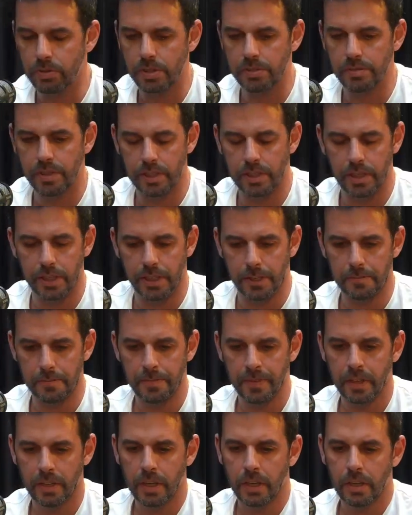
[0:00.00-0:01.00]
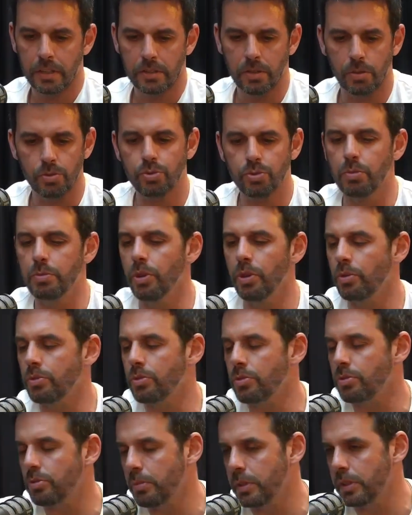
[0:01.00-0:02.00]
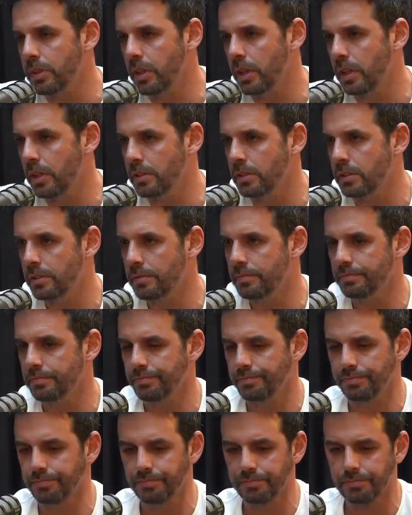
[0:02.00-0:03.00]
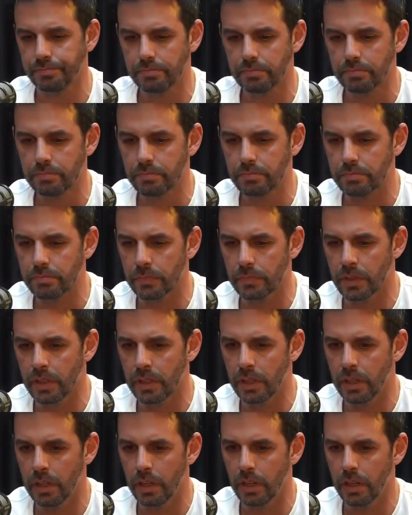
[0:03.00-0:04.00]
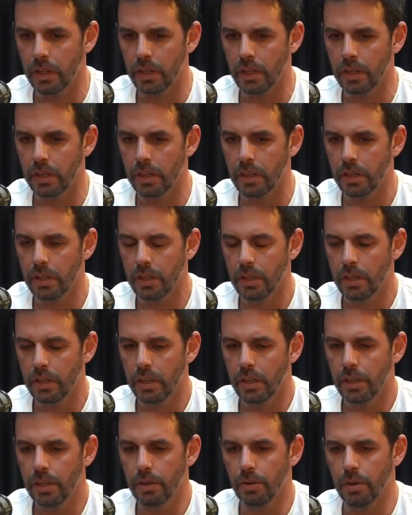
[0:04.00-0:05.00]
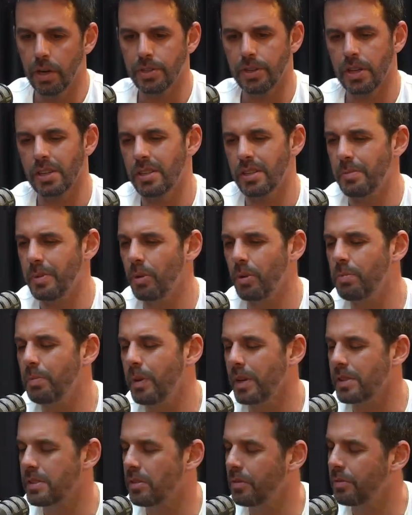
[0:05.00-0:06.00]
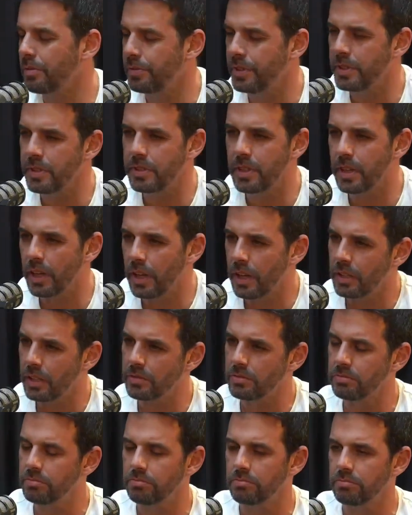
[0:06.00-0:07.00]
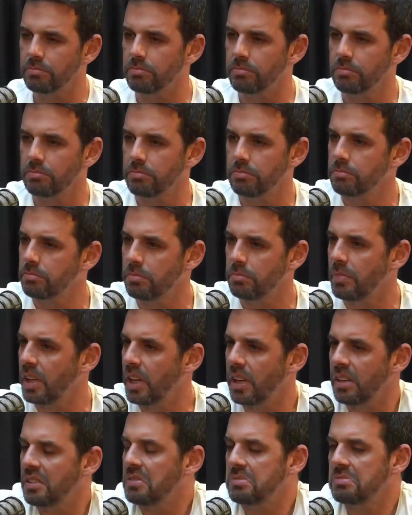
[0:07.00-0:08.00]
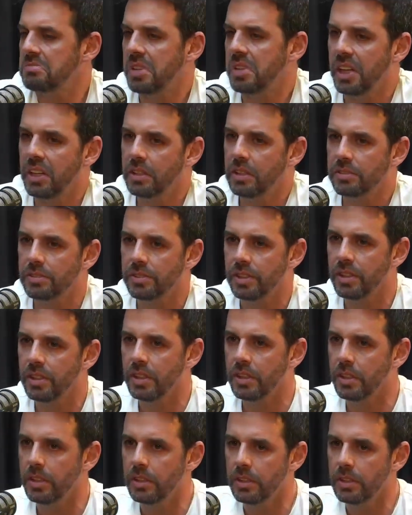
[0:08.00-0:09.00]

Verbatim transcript: vem daí. Então, sub-11 e sub-13. É, eu acho que essa preocupação física, ela não, ela não tem que ser